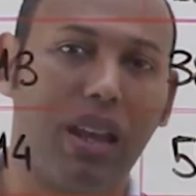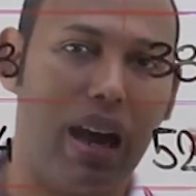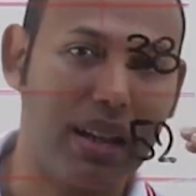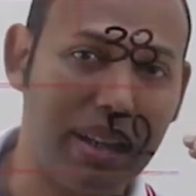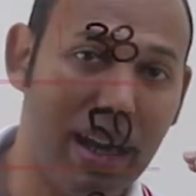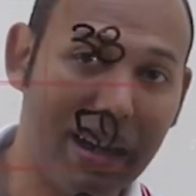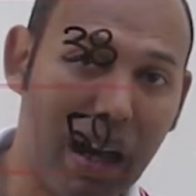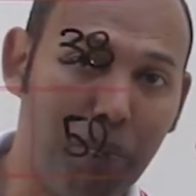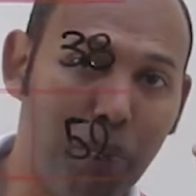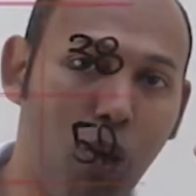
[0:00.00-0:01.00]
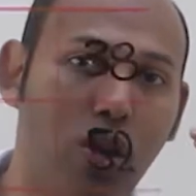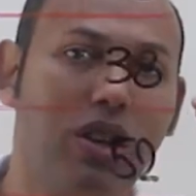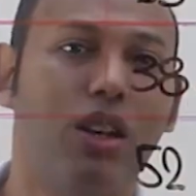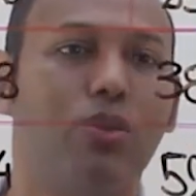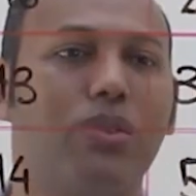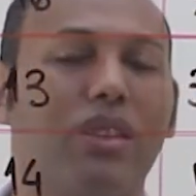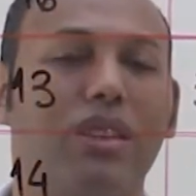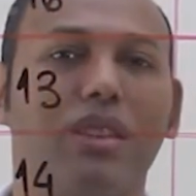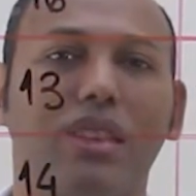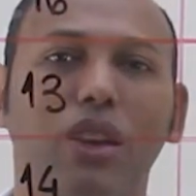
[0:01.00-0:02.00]
Aqui acabou no
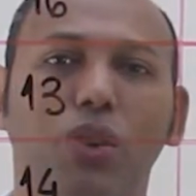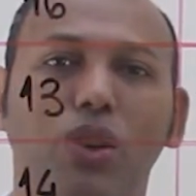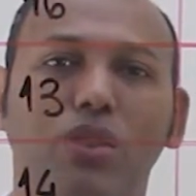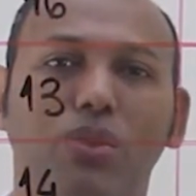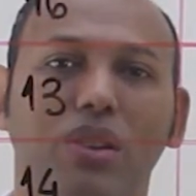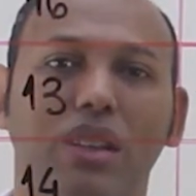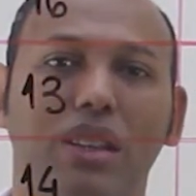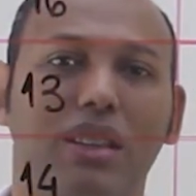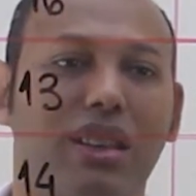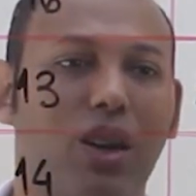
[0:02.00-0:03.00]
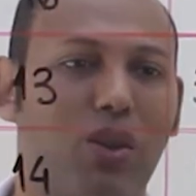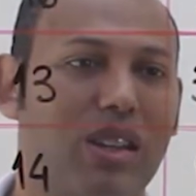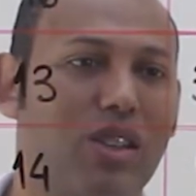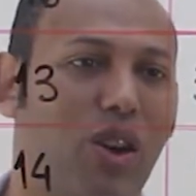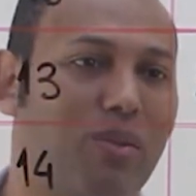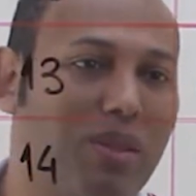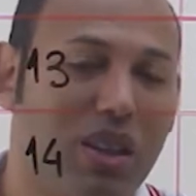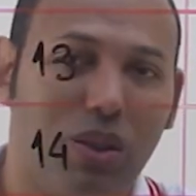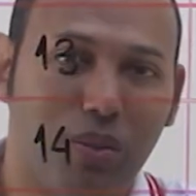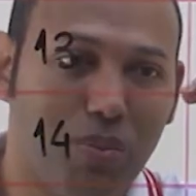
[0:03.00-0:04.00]
38. Então, aqui, ó,
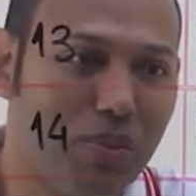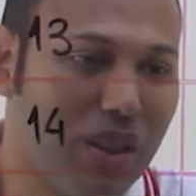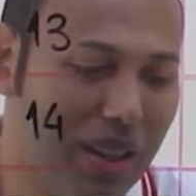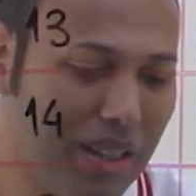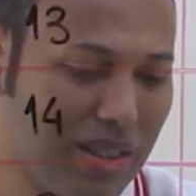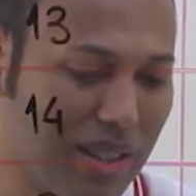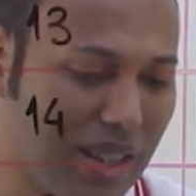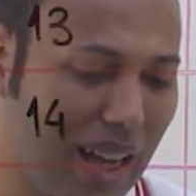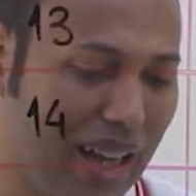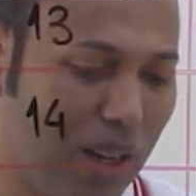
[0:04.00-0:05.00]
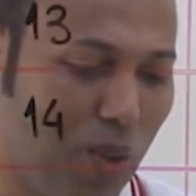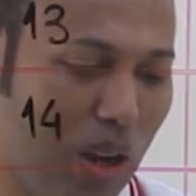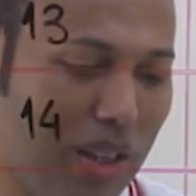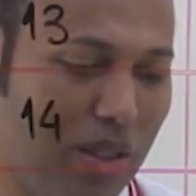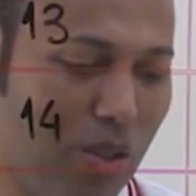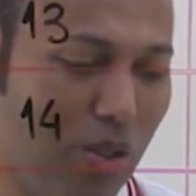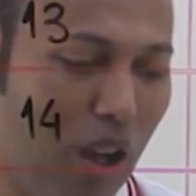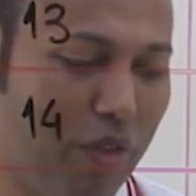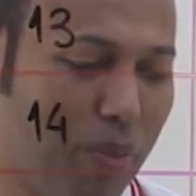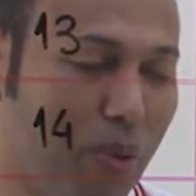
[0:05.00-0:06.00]
esse cara,
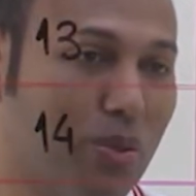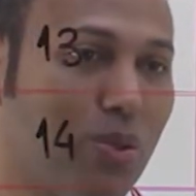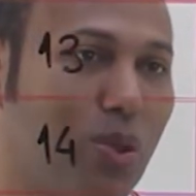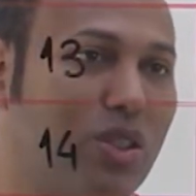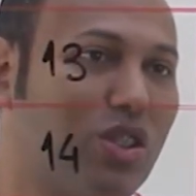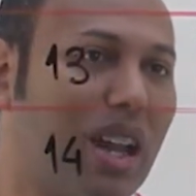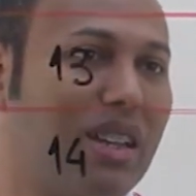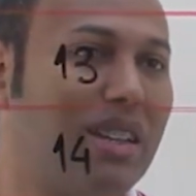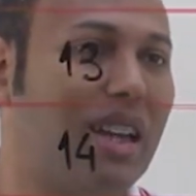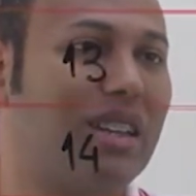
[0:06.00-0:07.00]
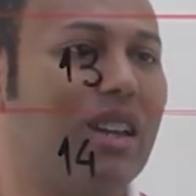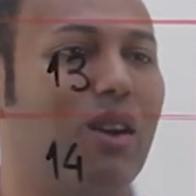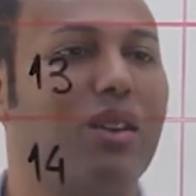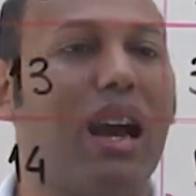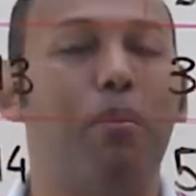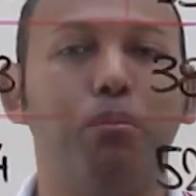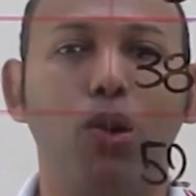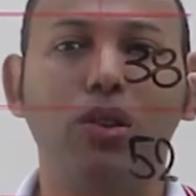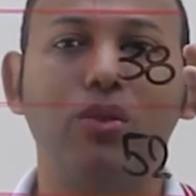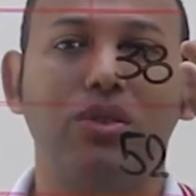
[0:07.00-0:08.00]
49,2, está aqui, aqui, ó,
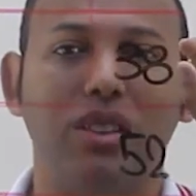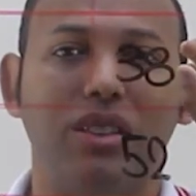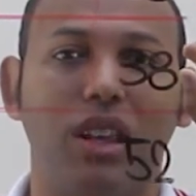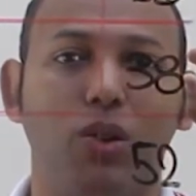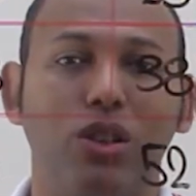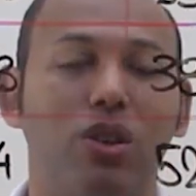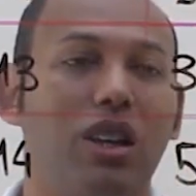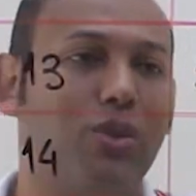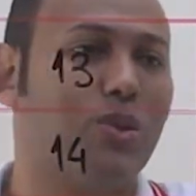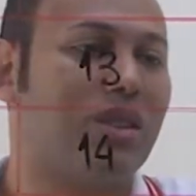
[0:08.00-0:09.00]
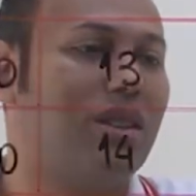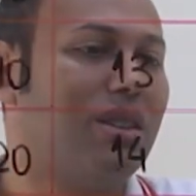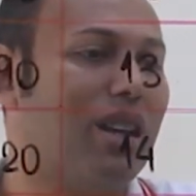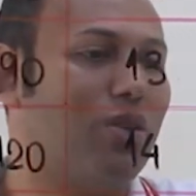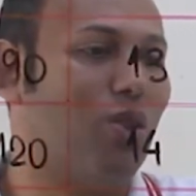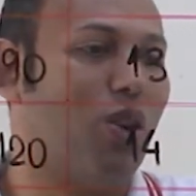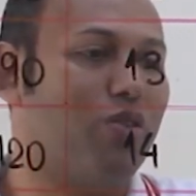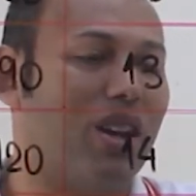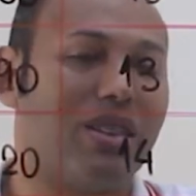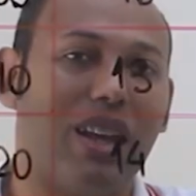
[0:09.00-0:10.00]
acabou no 38, do
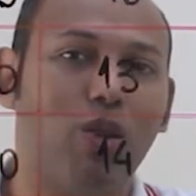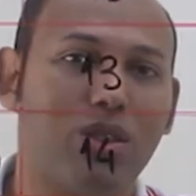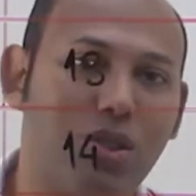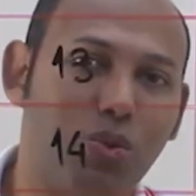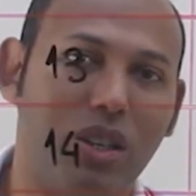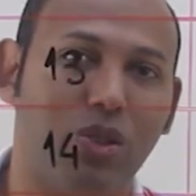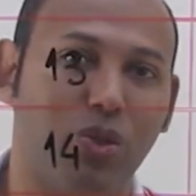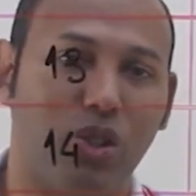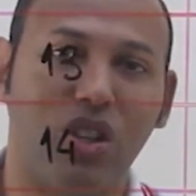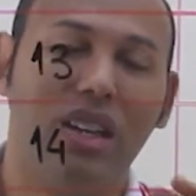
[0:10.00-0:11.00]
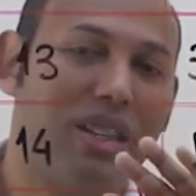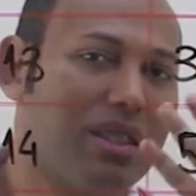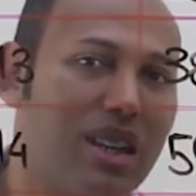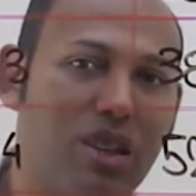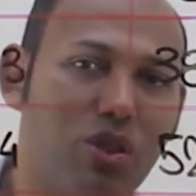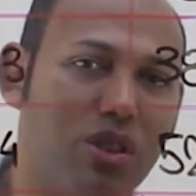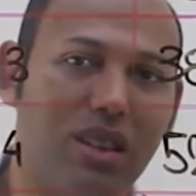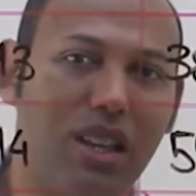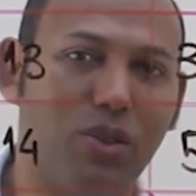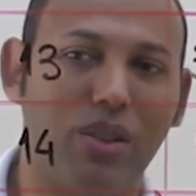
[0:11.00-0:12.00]
39 até o 52, sendo
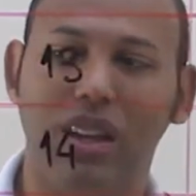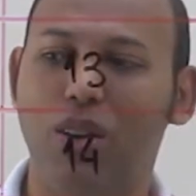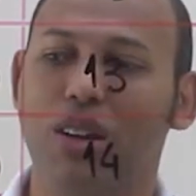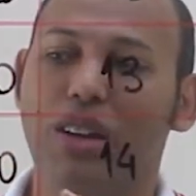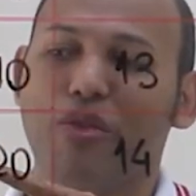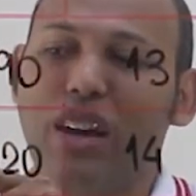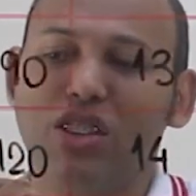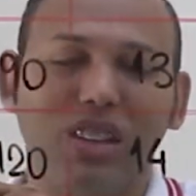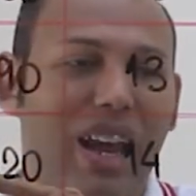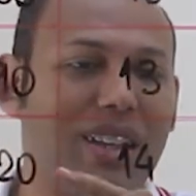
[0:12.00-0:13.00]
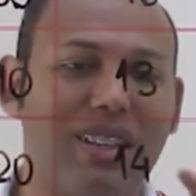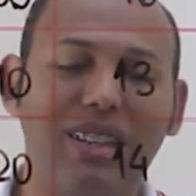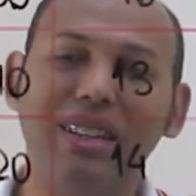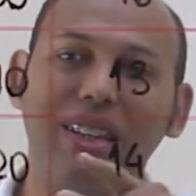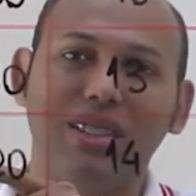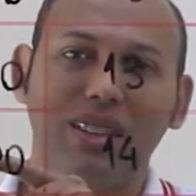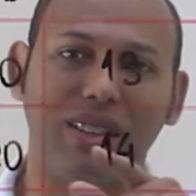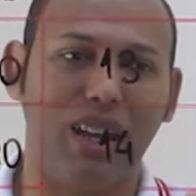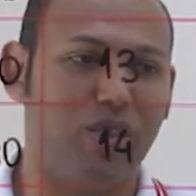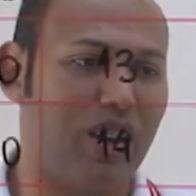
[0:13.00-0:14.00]
inteiro ou não, vai estar aqui nesse
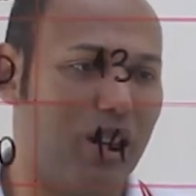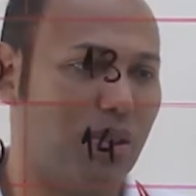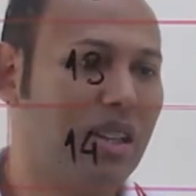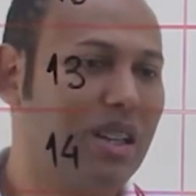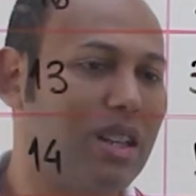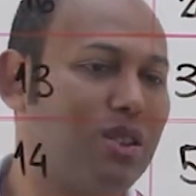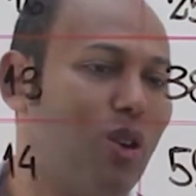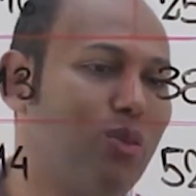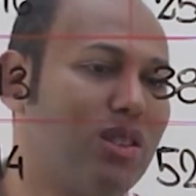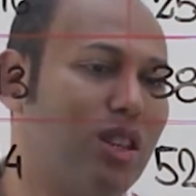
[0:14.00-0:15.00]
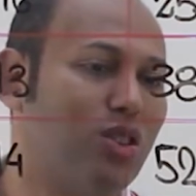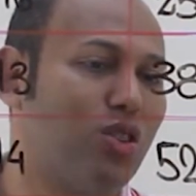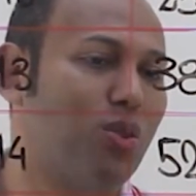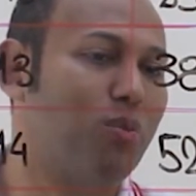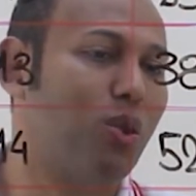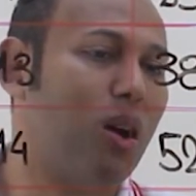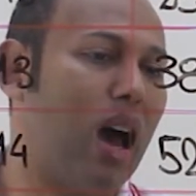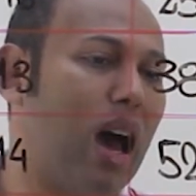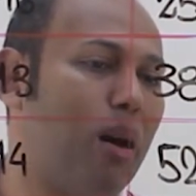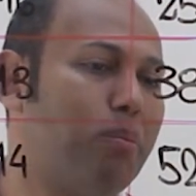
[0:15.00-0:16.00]
intervalo. Então você descobriu
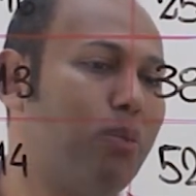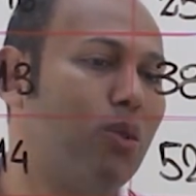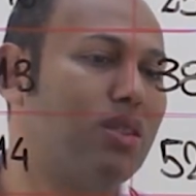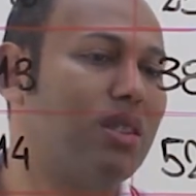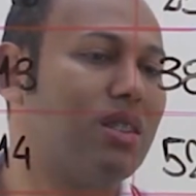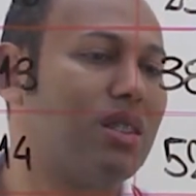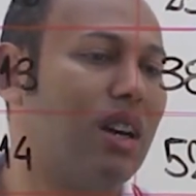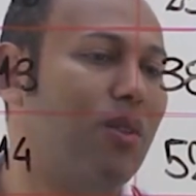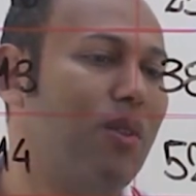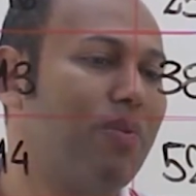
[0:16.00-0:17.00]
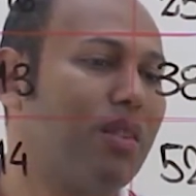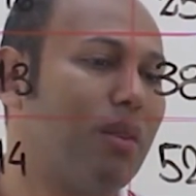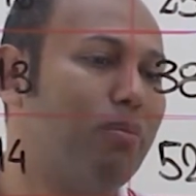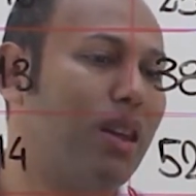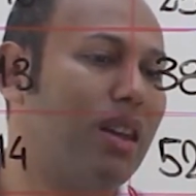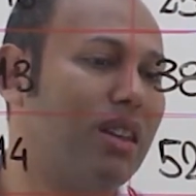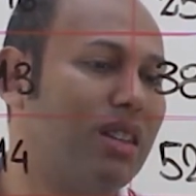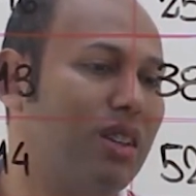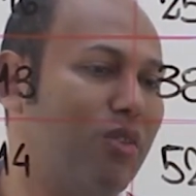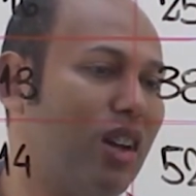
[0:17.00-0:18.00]
a posição. Bem
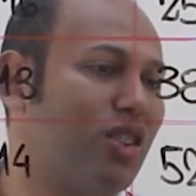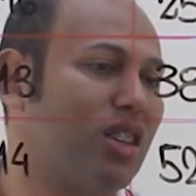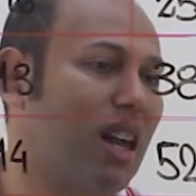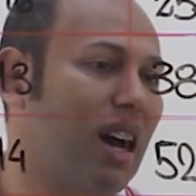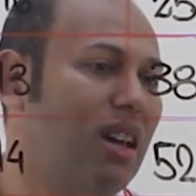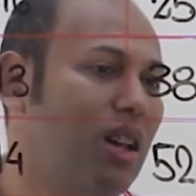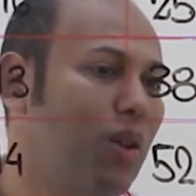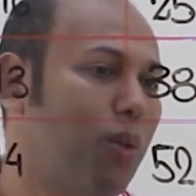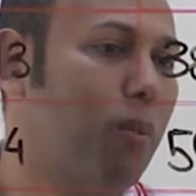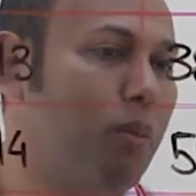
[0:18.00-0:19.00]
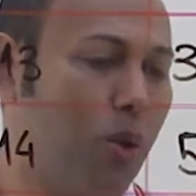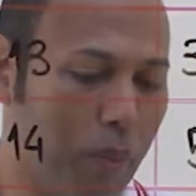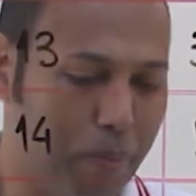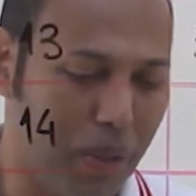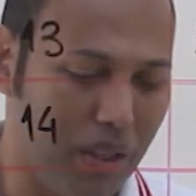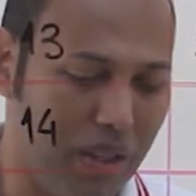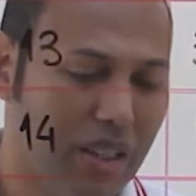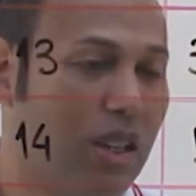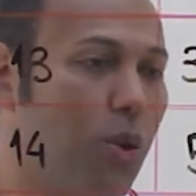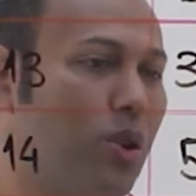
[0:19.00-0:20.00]
aqui vai estar meu
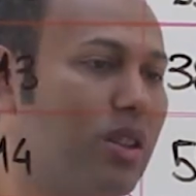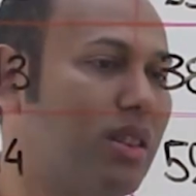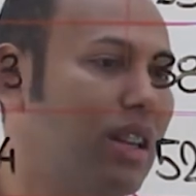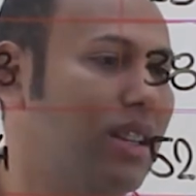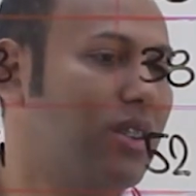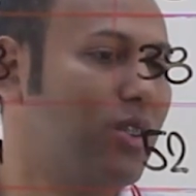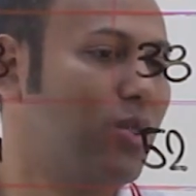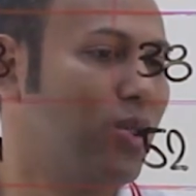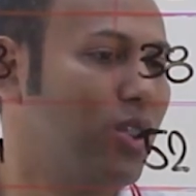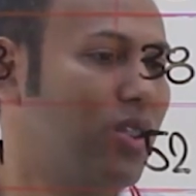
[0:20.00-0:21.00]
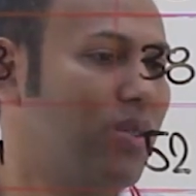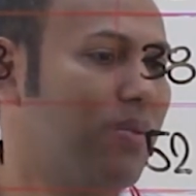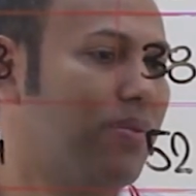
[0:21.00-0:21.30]
P82.